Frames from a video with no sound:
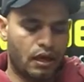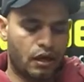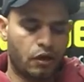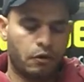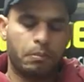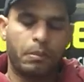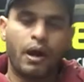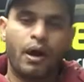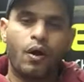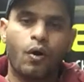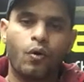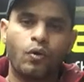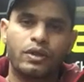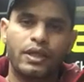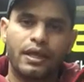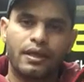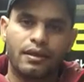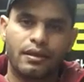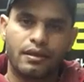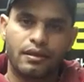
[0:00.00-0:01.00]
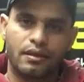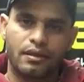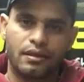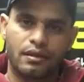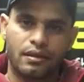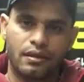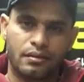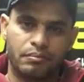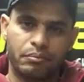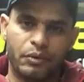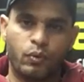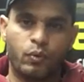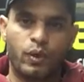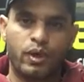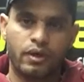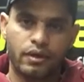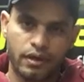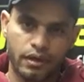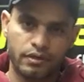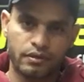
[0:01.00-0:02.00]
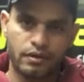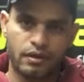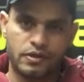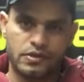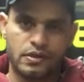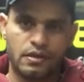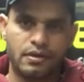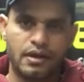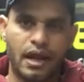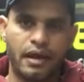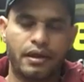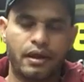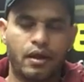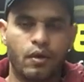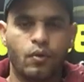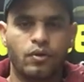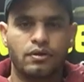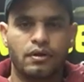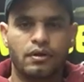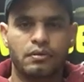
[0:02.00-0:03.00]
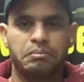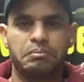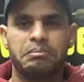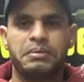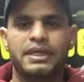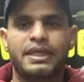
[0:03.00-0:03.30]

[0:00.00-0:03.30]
أربعة عقدة من وجهة نظرنا احنا كونر